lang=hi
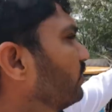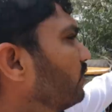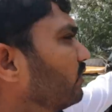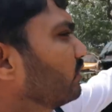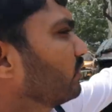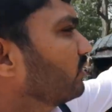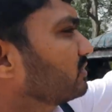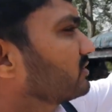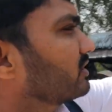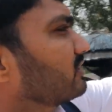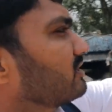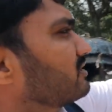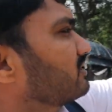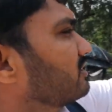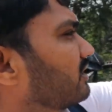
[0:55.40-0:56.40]
गोल गोल
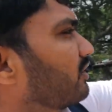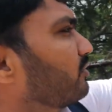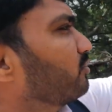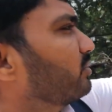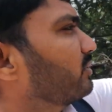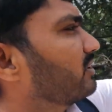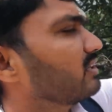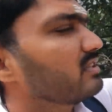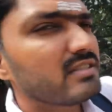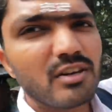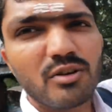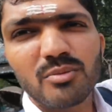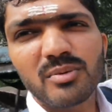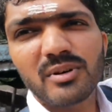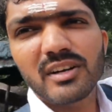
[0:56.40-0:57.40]
छत इसी के ऊपर
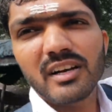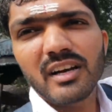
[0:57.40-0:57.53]
इसके ऊपर